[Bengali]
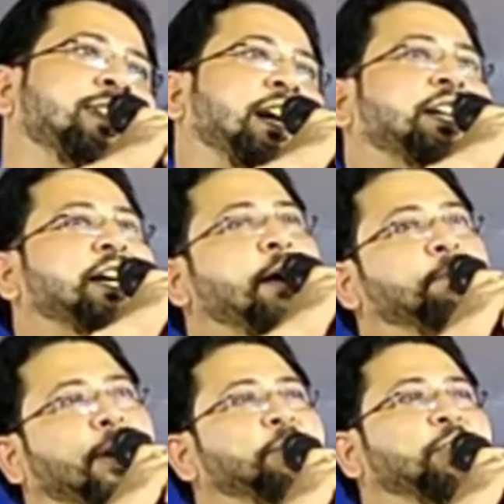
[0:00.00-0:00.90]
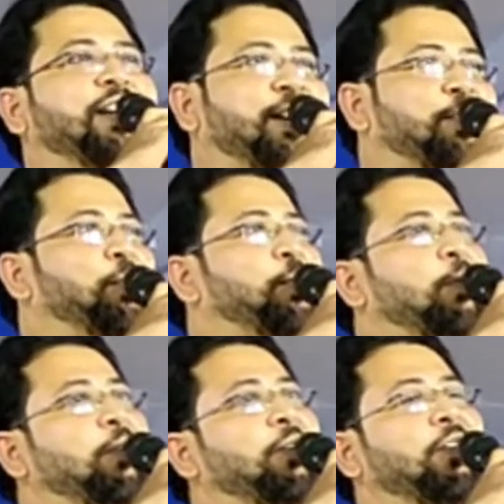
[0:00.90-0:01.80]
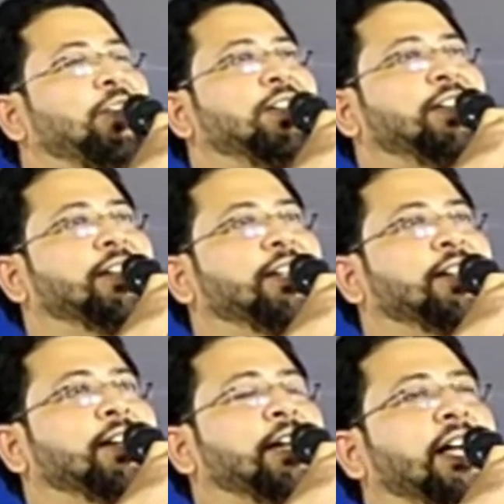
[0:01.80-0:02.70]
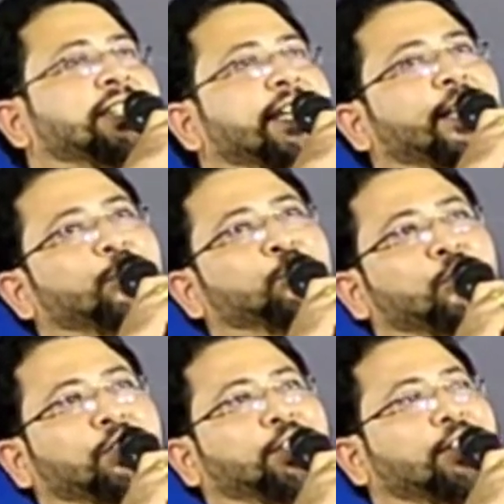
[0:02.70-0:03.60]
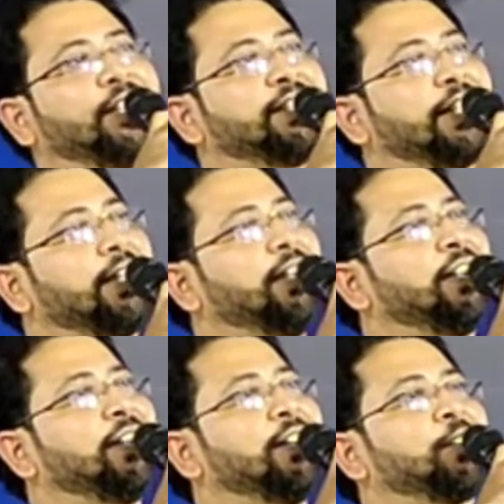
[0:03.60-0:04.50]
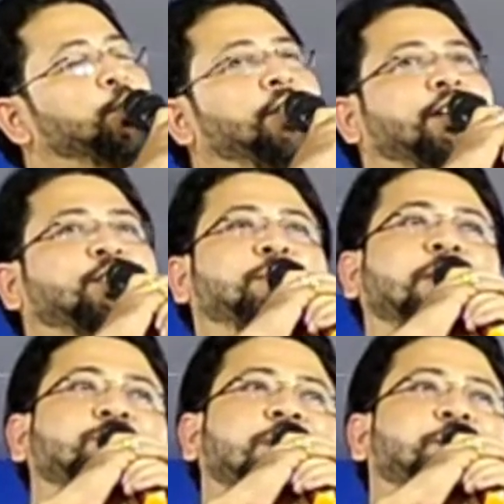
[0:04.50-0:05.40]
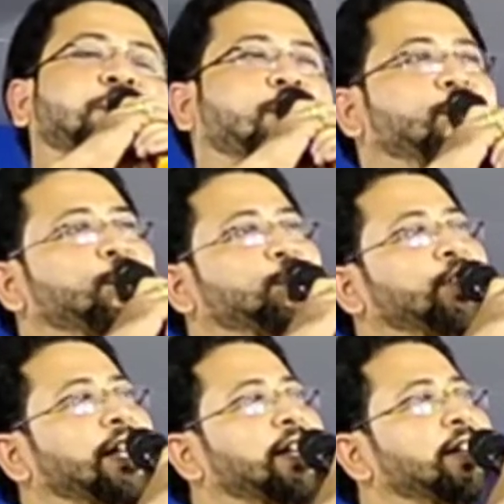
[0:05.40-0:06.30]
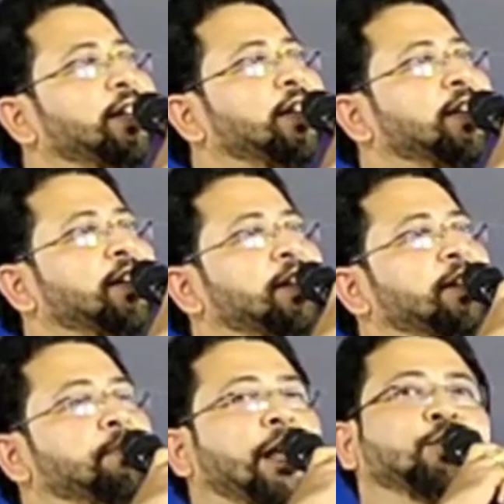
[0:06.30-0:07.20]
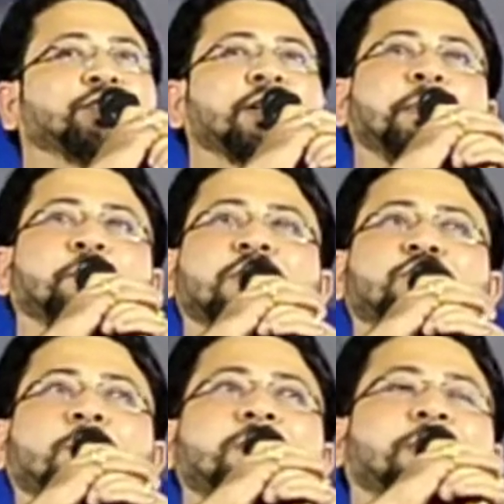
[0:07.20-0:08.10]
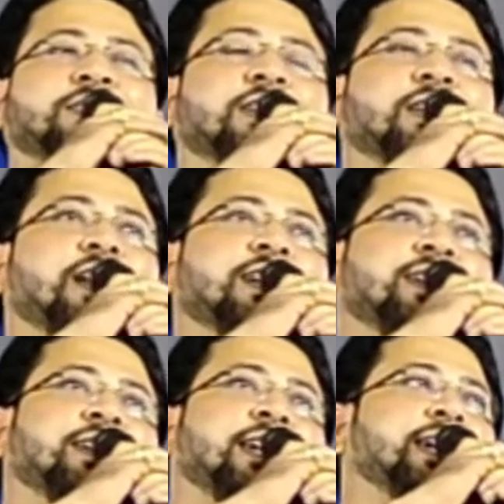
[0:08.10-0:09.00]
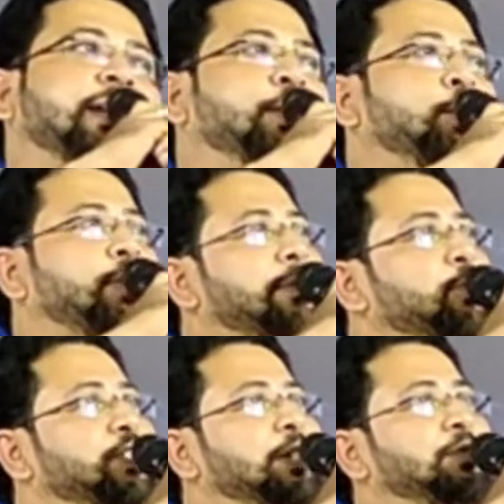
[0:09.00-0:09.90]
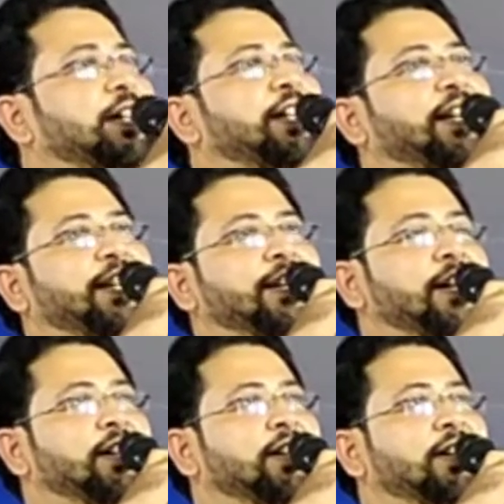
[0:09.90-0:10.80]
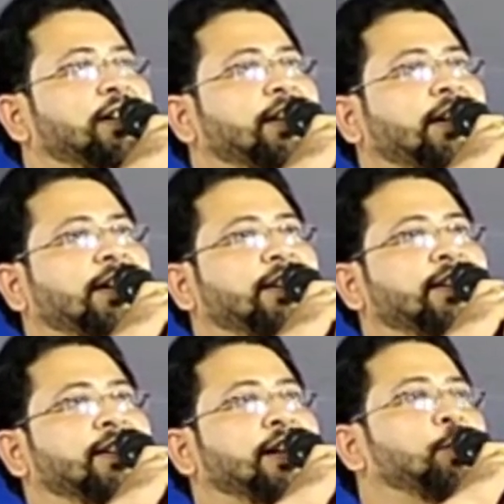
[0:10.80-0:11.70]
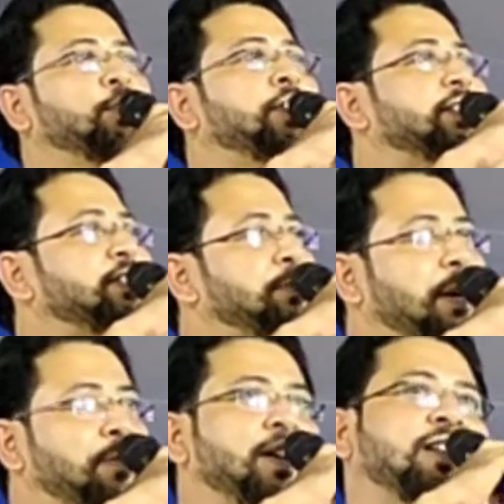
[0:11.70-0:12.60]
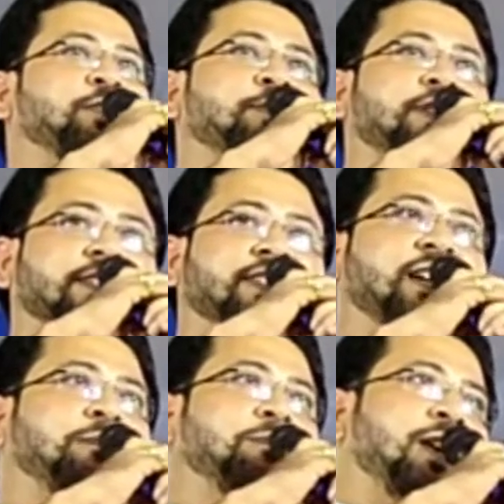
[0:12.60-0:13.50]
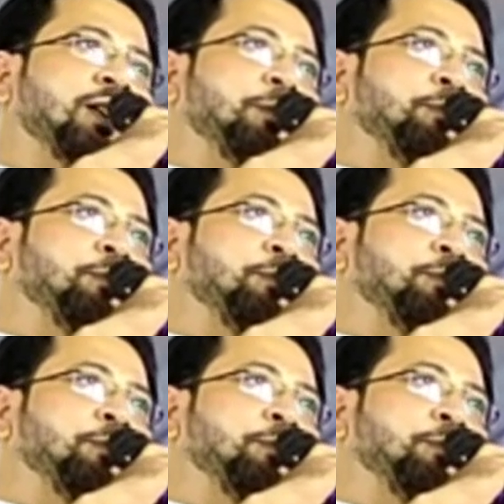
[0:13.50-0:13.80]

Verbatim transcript: তাকে আব্বা বলে ডাকলো আচ্ছা এটা তো সত্যি কথাই যে ক্ষুধার্ত মানুষের মুখে অন্ন তুলে দেয় মানুষের বিপদে সবার পাশে দাঁড়ায় কে হিন্দু কে মুসলিম সেটা দেখে না কারুর কাছে সে বাবা কারুর কাছে সে আব্বা